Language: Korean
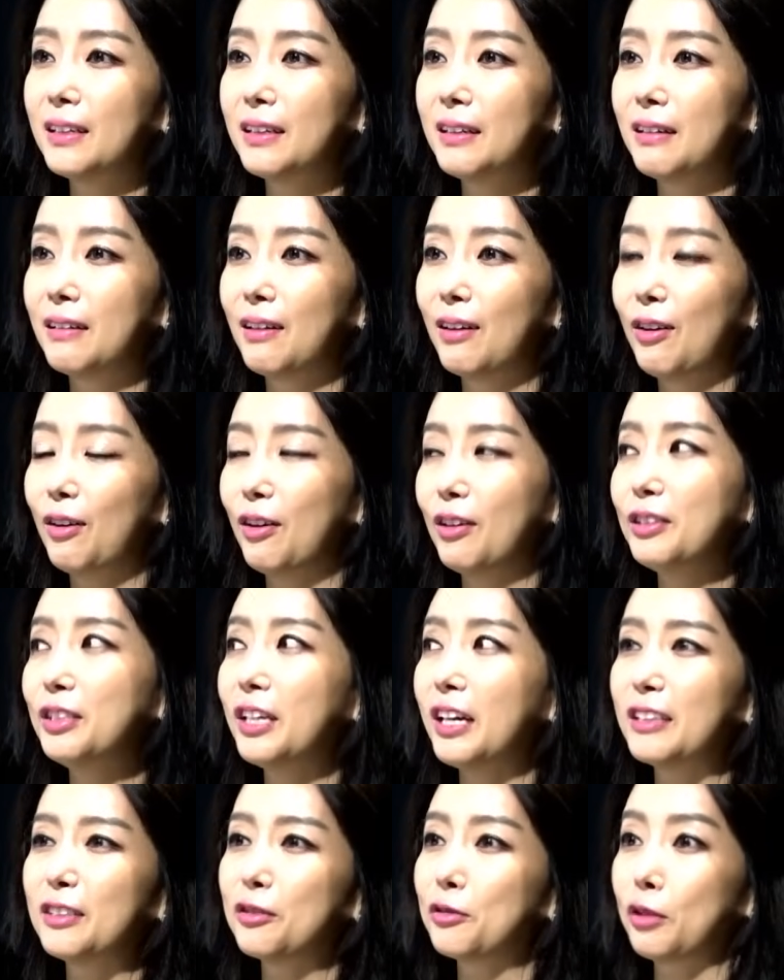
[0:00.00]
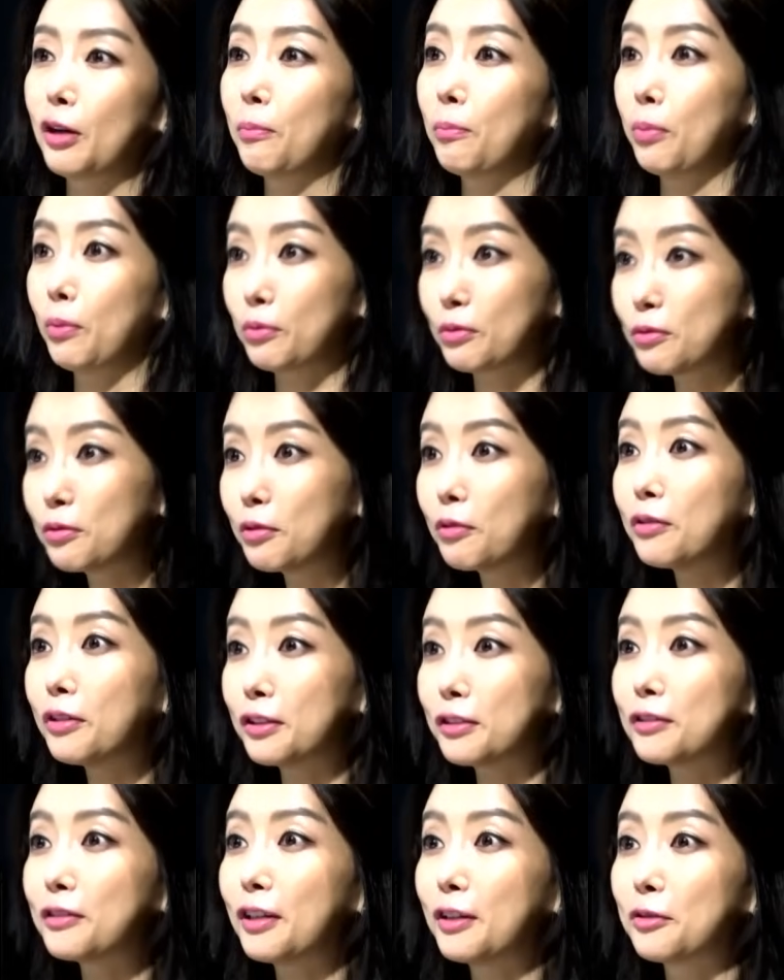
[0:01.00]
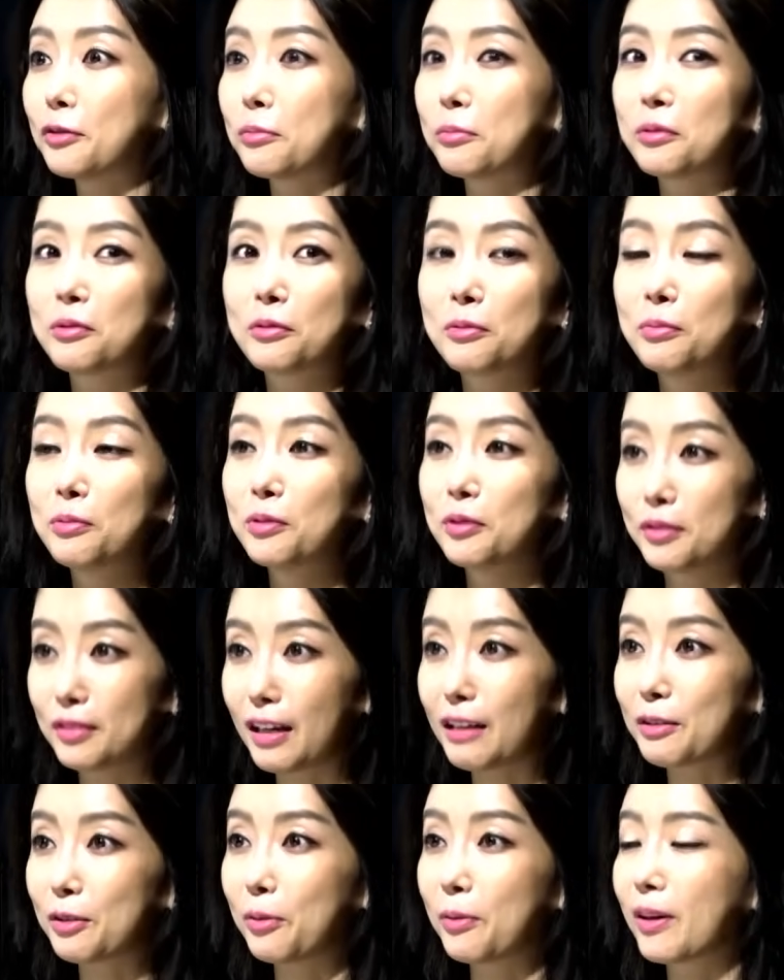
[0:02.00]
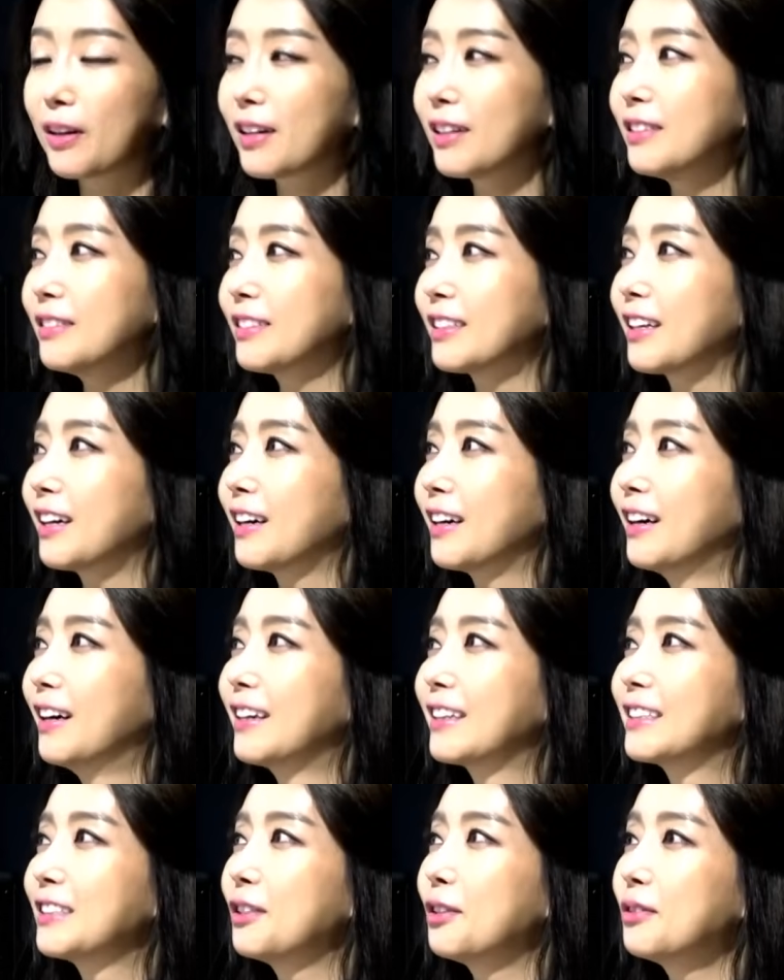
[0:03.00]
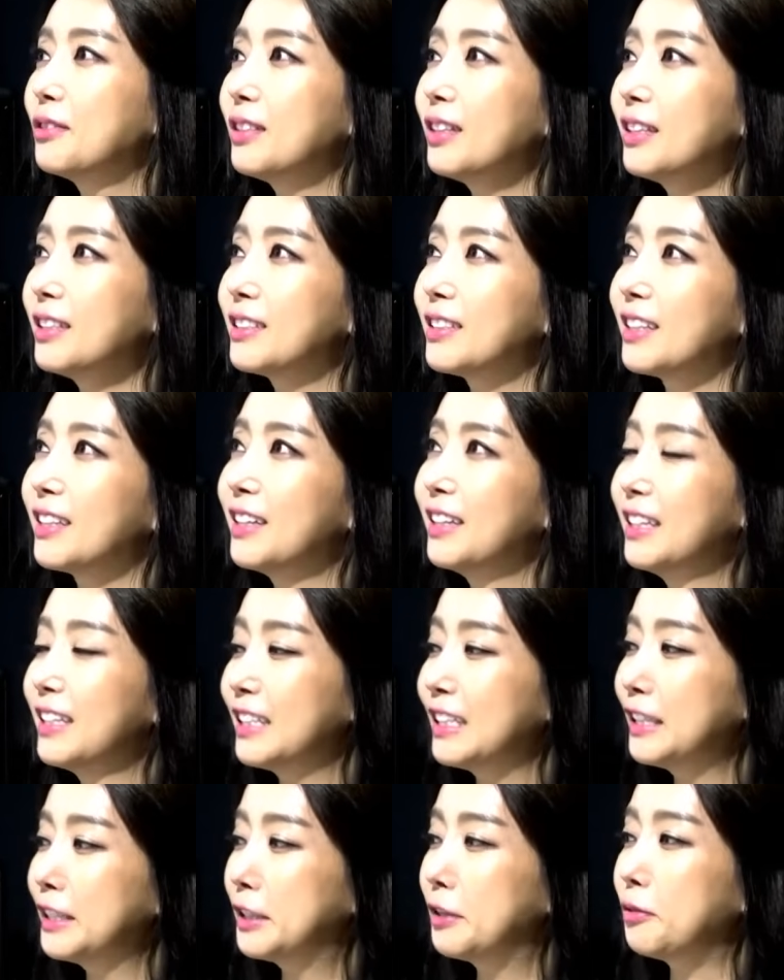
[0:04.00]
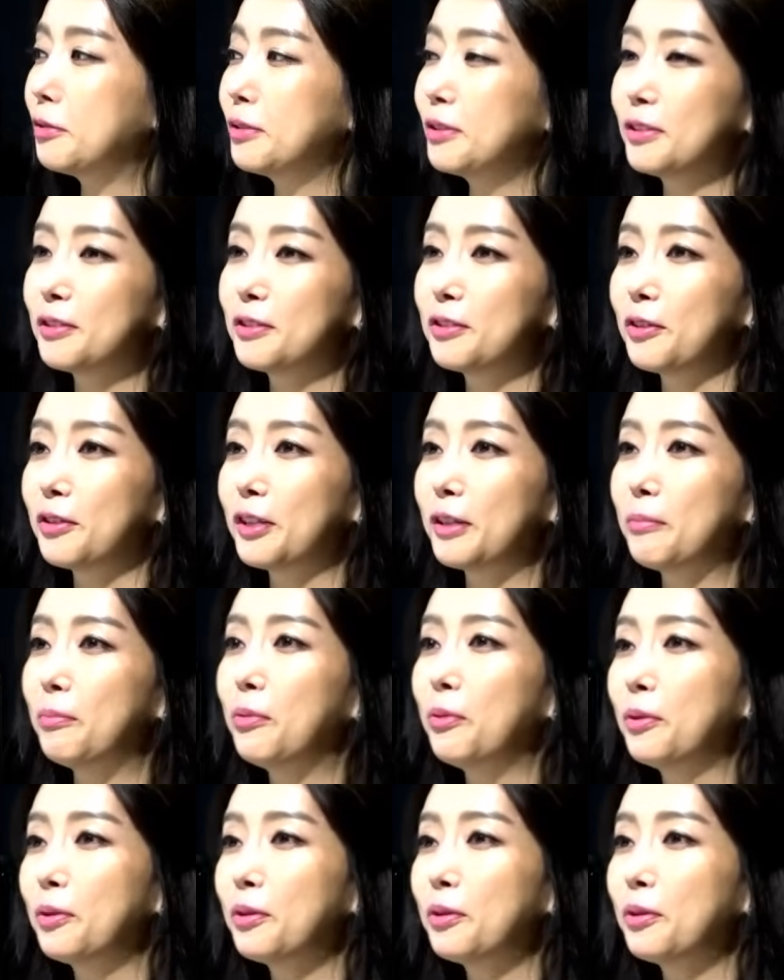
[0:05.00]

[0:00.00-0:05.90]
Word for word: 때랑 가져어요 어, 아니 아니 자, 뭐 드러내지는 않죠. 뭐 네. 그분은 딱 정확하니까 네. 그런데 이제 이거를 저희가